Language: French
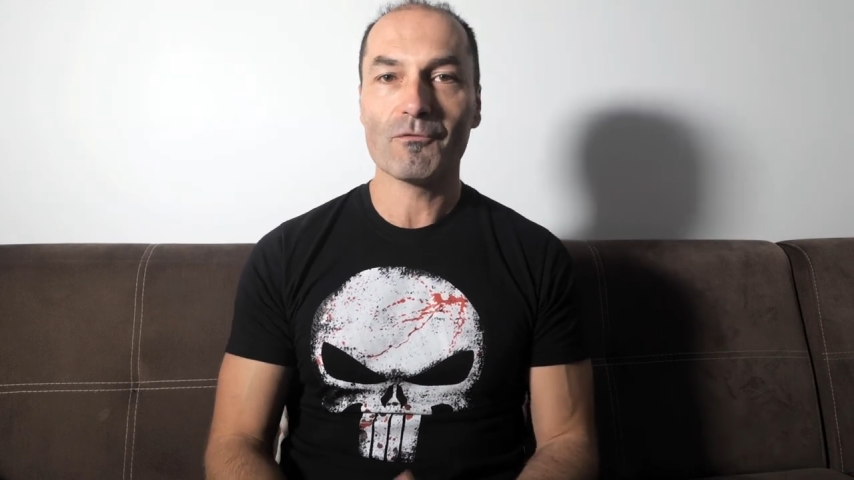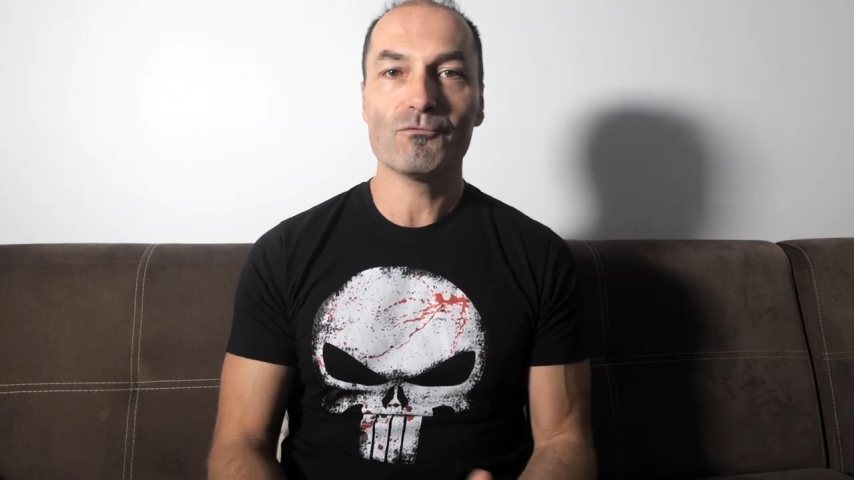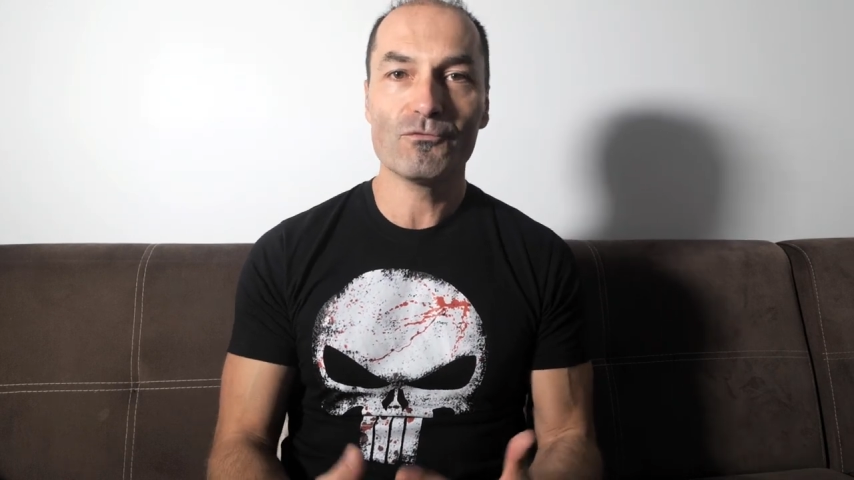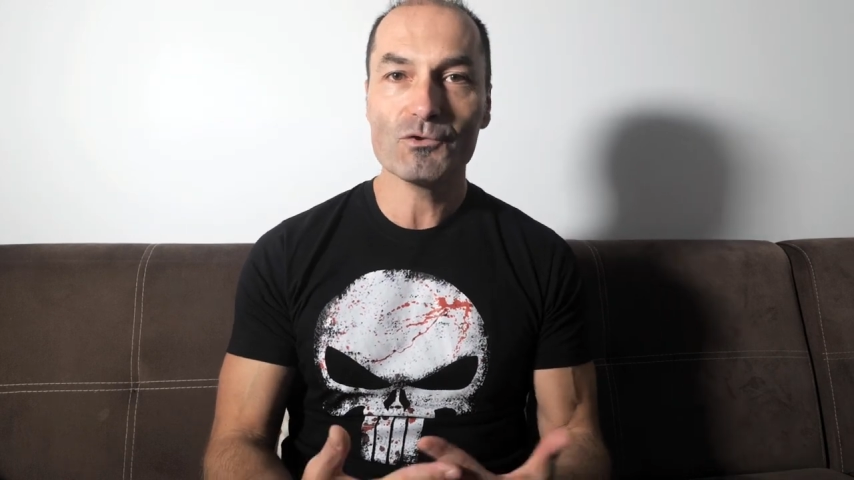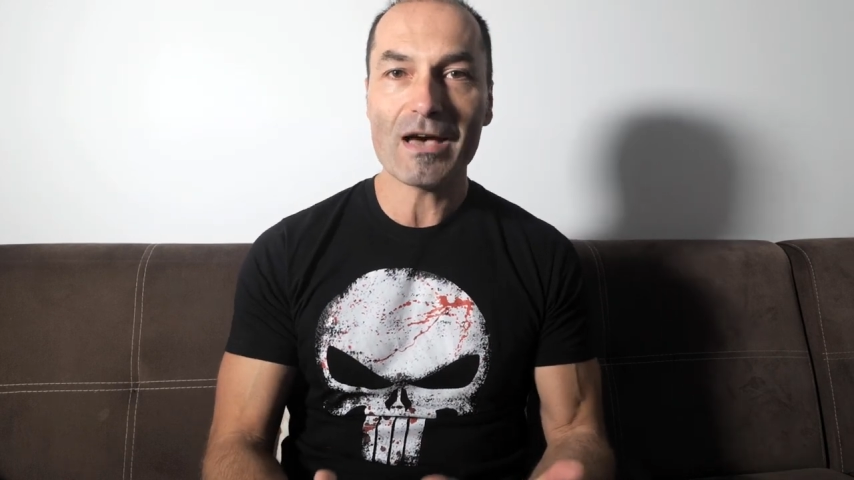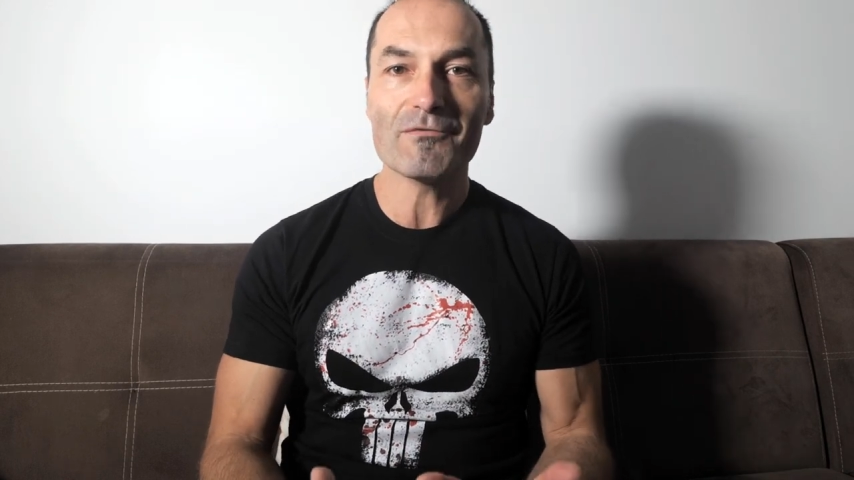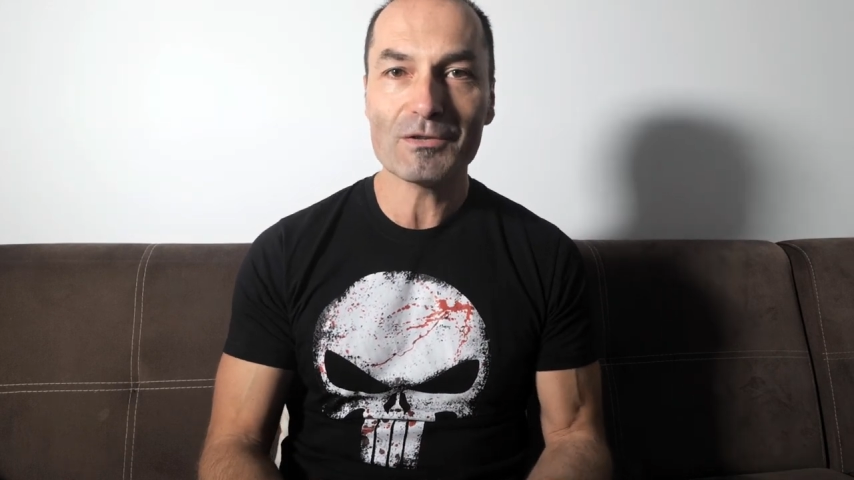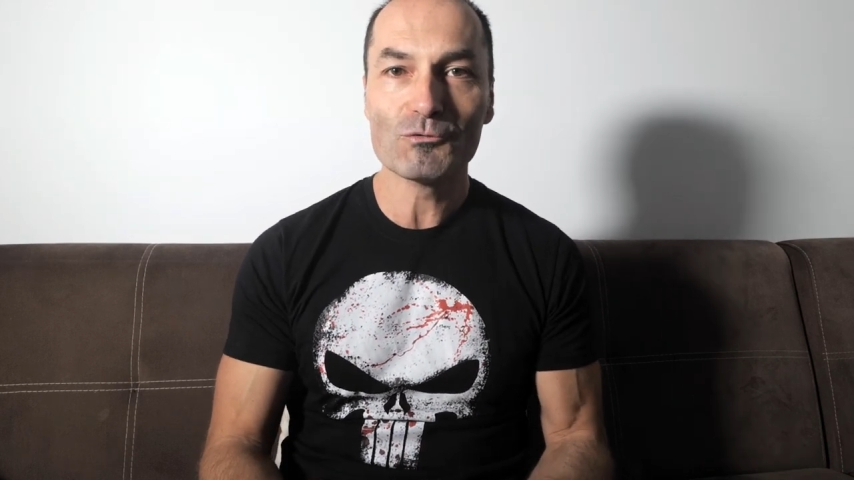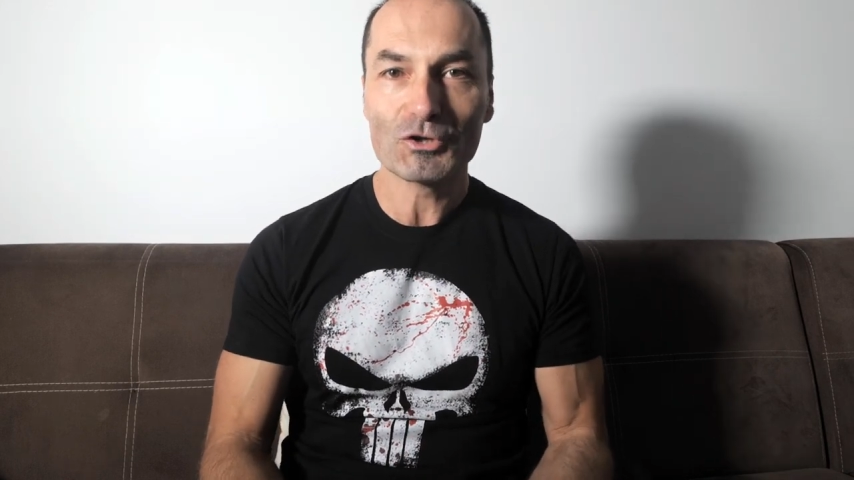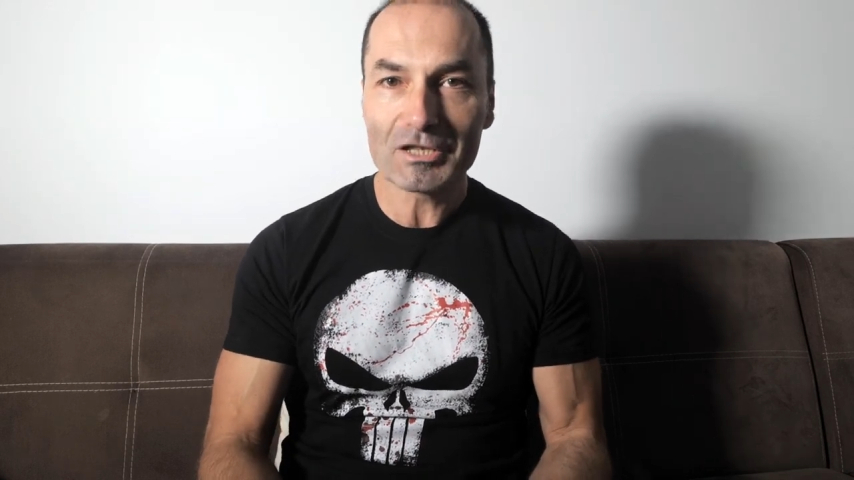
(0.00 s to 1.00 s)
vous, vous
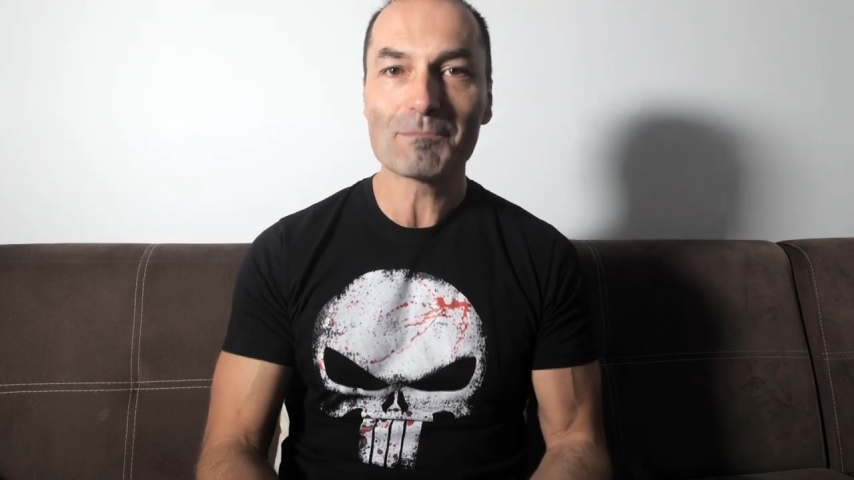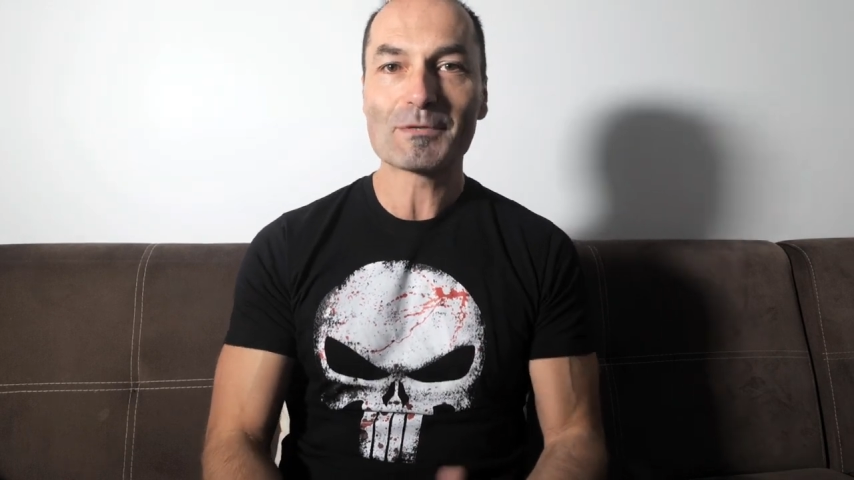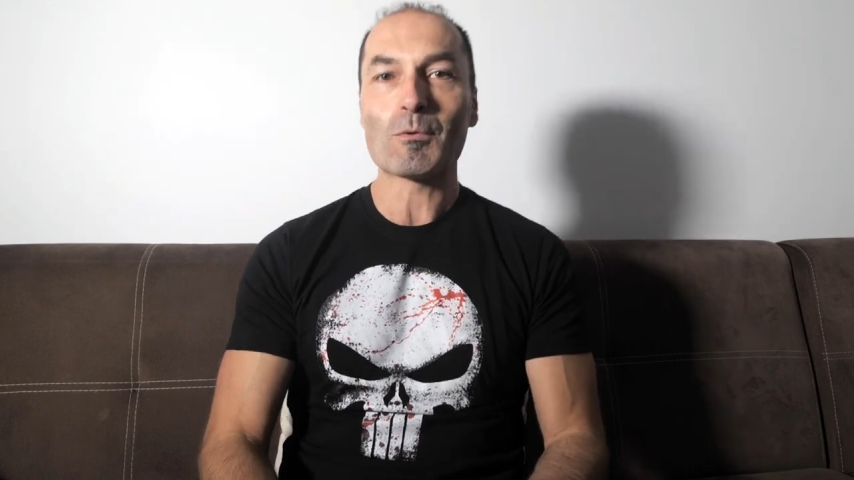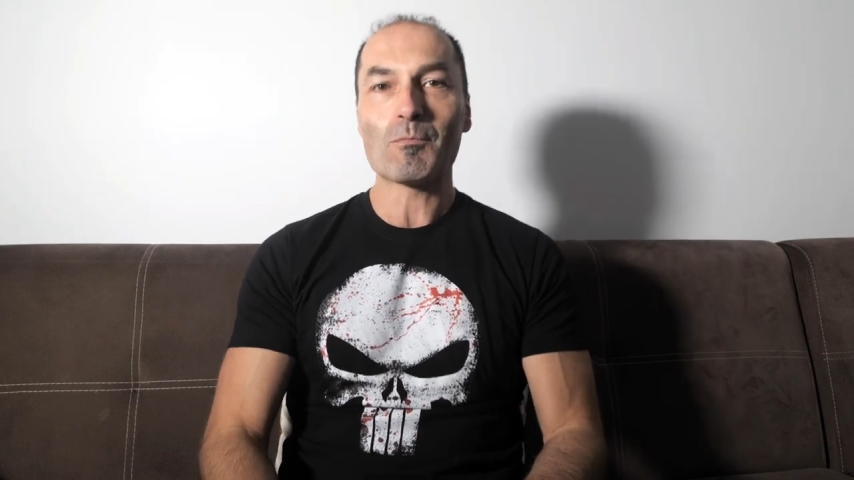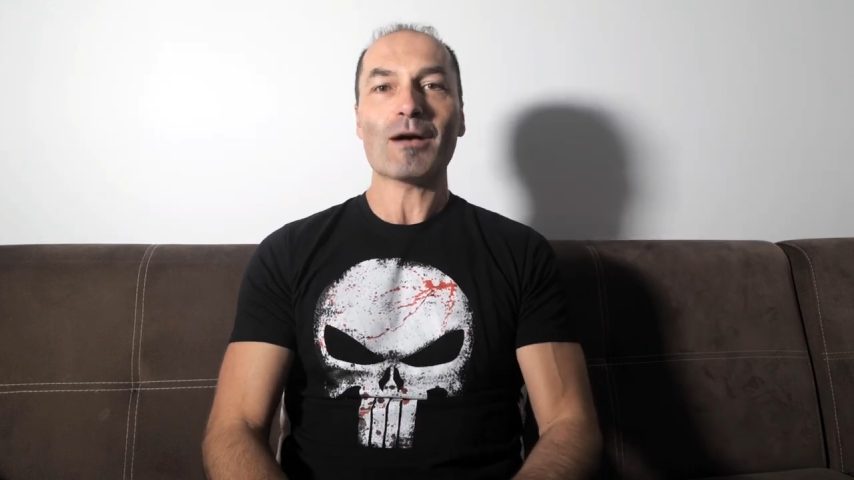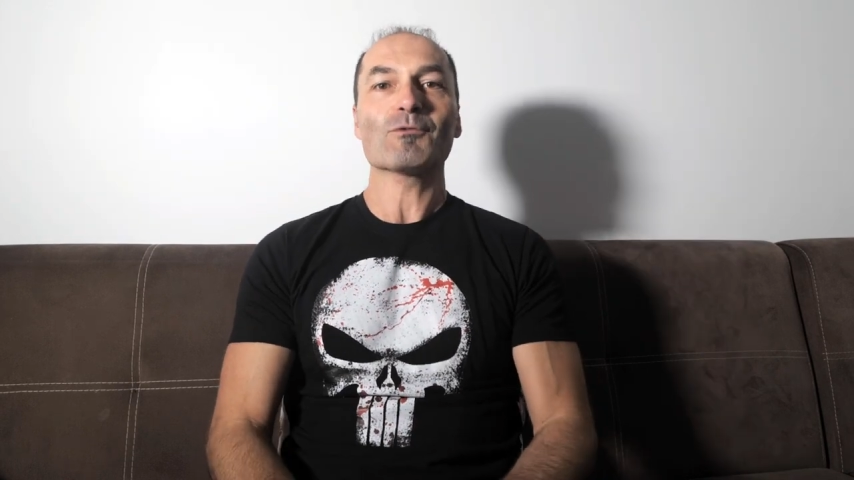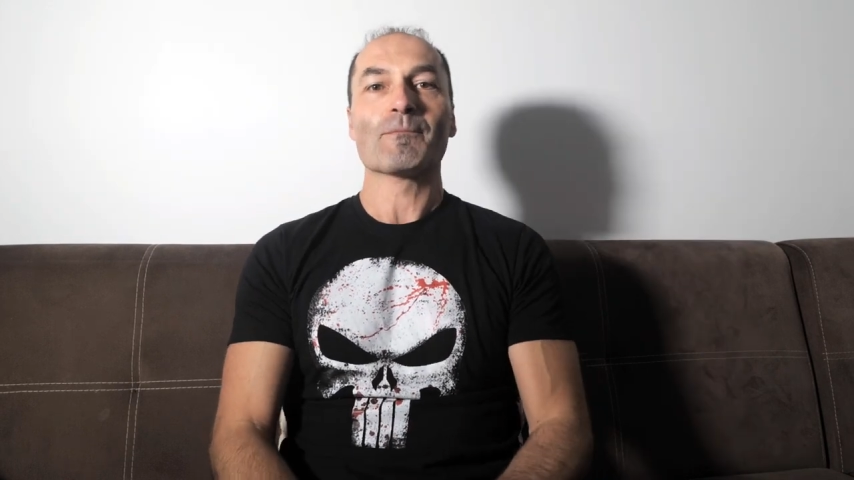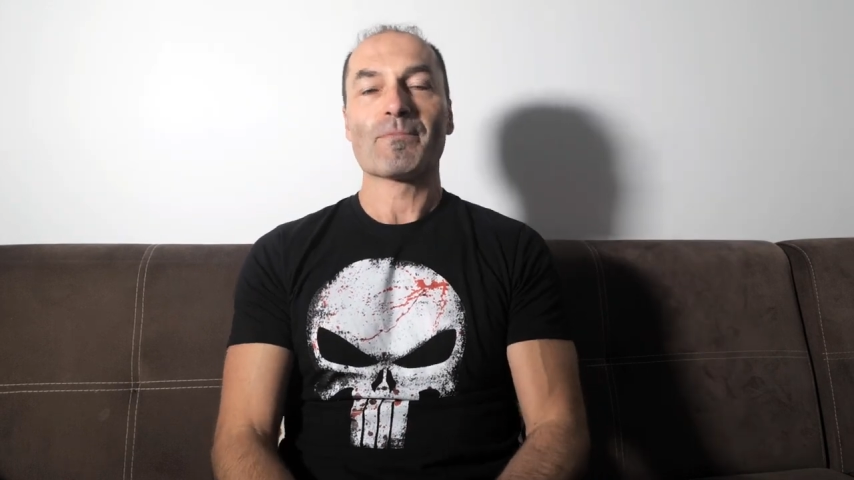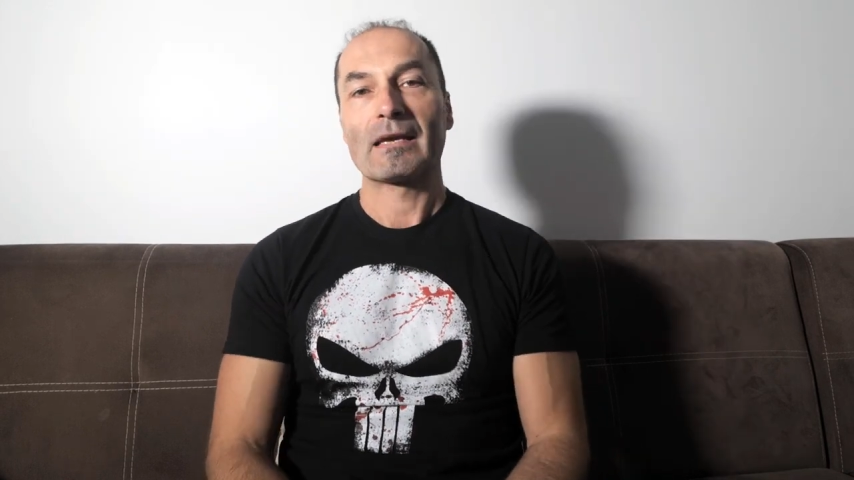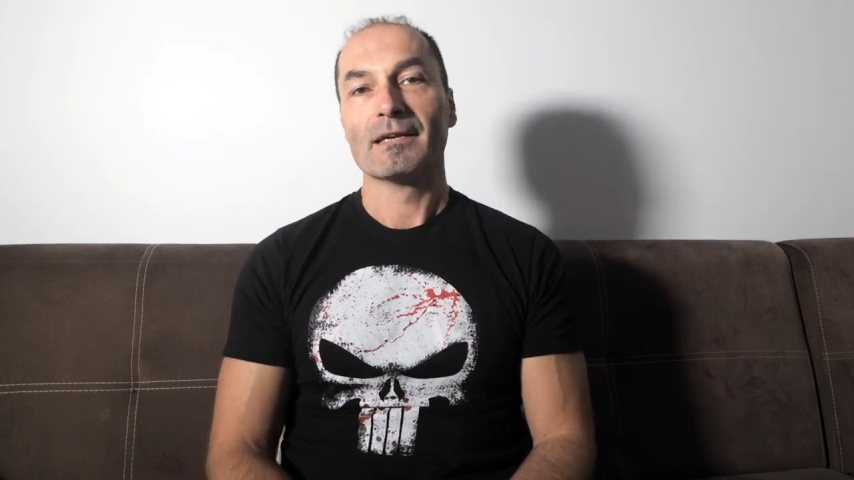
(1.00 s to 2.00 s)
gavez de chips, pardon,